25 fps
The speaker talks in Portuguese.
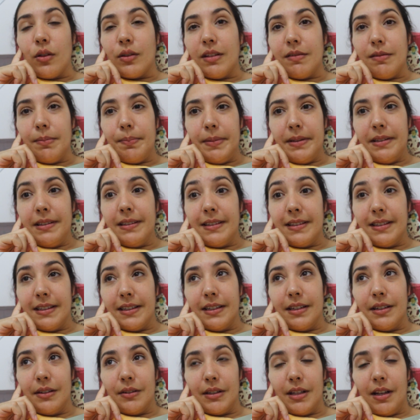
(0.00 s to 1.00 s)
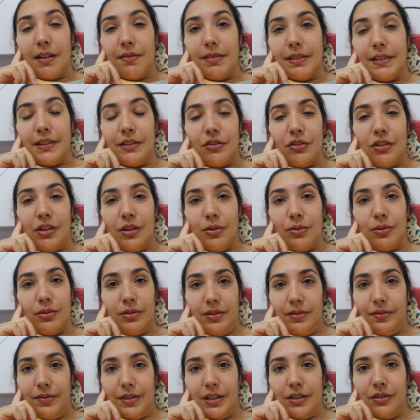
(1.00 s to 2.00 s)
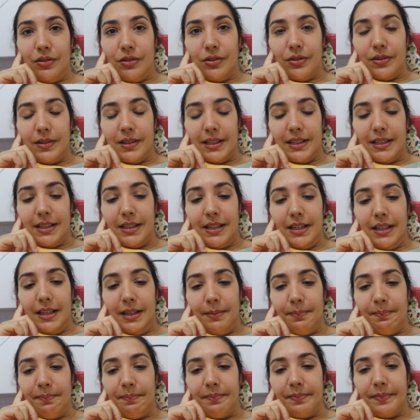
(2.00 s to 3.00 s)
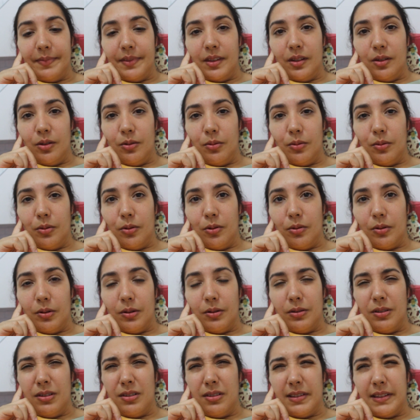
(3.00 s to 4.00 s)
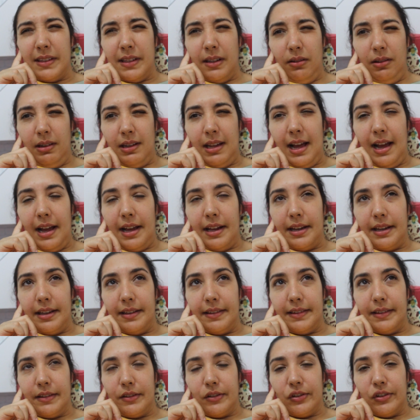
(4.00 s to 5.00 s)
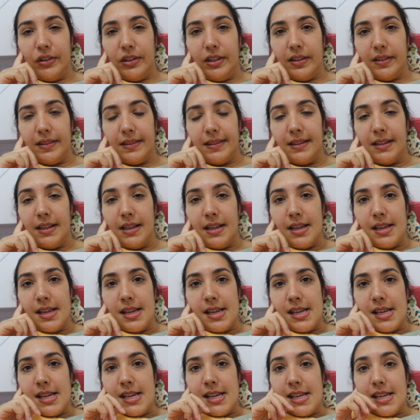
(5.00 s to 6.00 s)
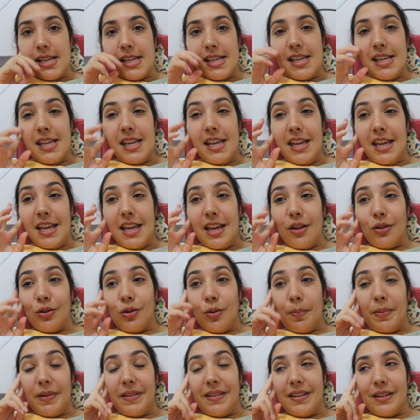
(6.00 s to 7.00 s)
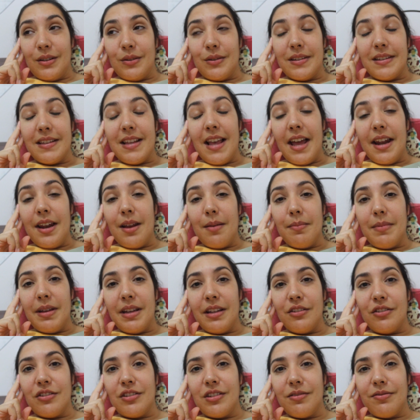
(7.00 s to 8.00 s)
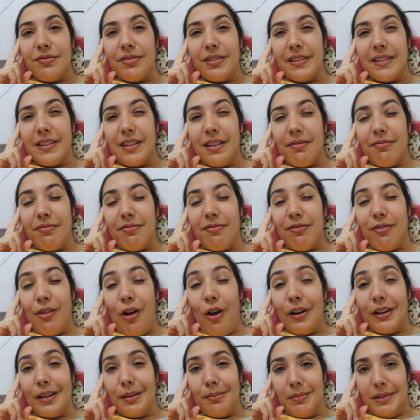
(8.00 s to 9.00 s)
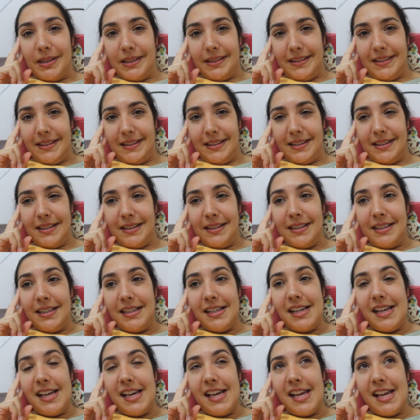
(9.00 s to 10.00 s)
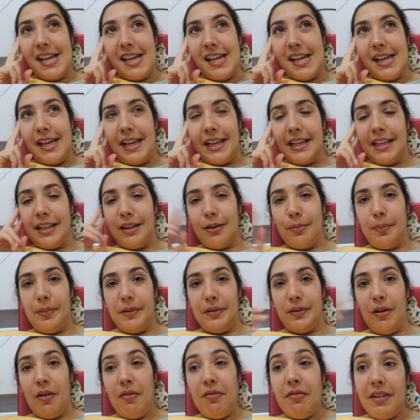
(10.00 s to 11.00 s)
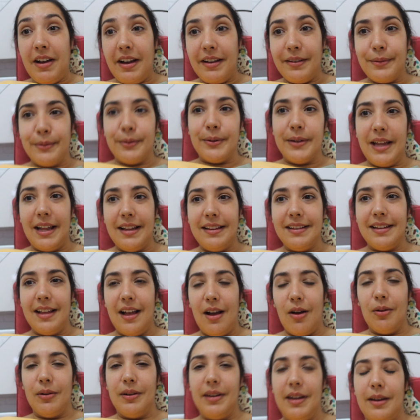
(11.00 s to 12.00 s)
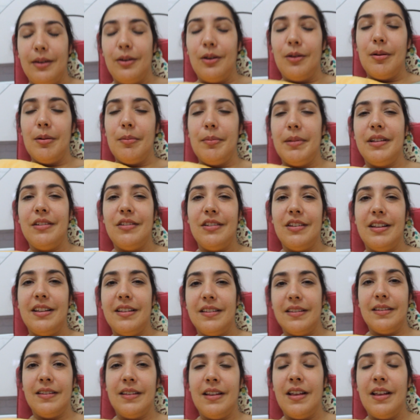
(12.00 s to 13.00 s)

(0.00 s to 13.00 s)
tava pensando, tava assistindo uns vídeos aqui no celular esses dias e eu tô pensando seriamente em fazer vlogmas. É, que o pessoal faz no Natal, né? Normalmente as